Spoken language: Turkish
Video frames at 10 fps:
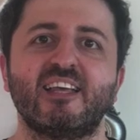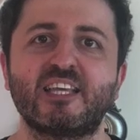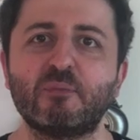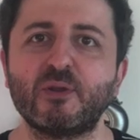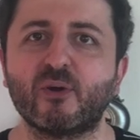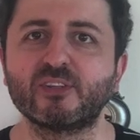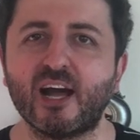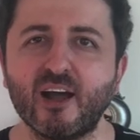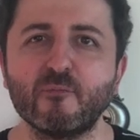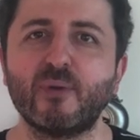
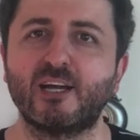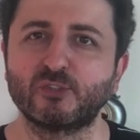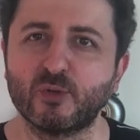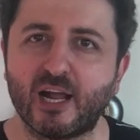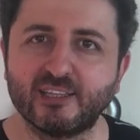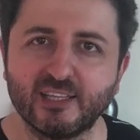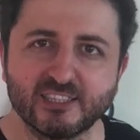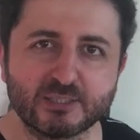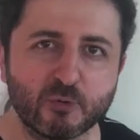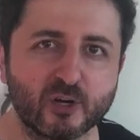2010'da personel
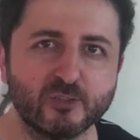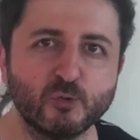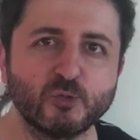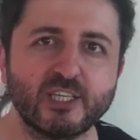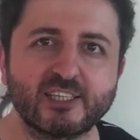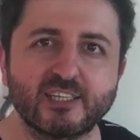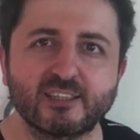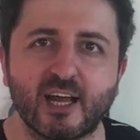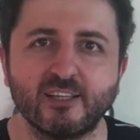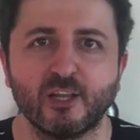değişim oranı
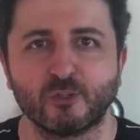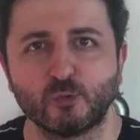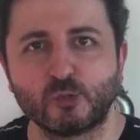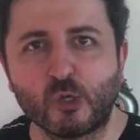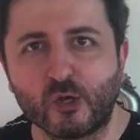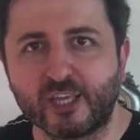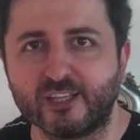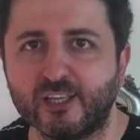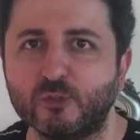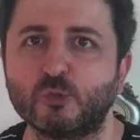%40'tan
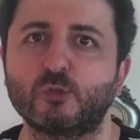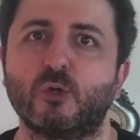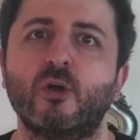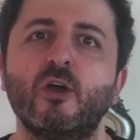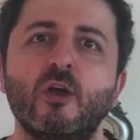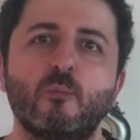%17'ye düştü.